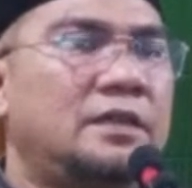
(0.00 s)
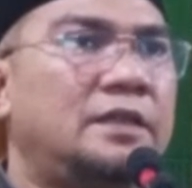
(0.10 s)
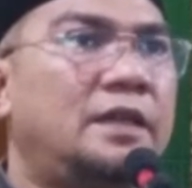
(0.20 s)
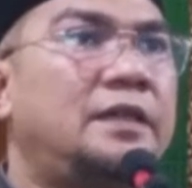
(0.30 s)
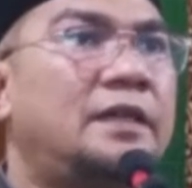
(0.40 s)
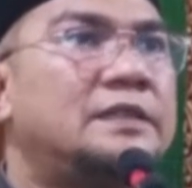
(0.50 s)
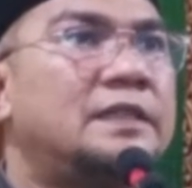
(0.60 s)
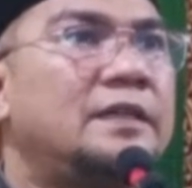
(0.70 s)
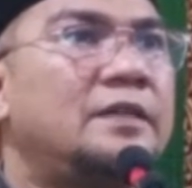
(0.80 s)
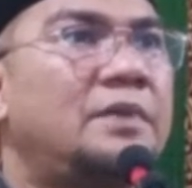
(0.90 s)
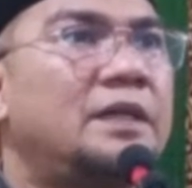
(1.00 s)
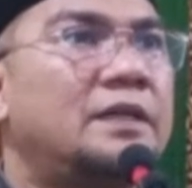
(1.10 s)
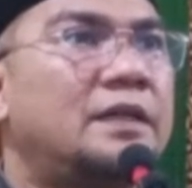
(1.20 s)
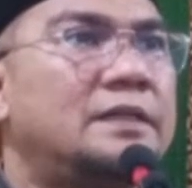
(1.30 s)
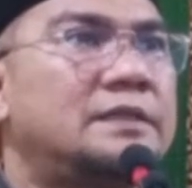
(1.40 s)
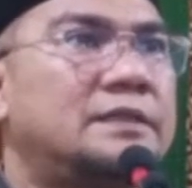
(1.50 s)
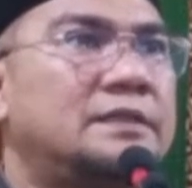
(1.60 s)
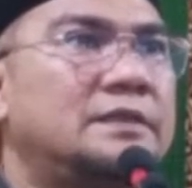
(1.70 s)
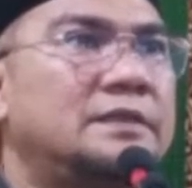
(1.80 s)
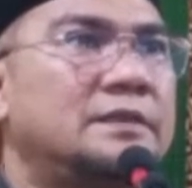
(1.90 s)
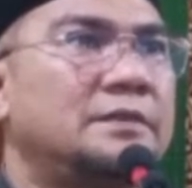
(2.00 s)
dada saya mengeras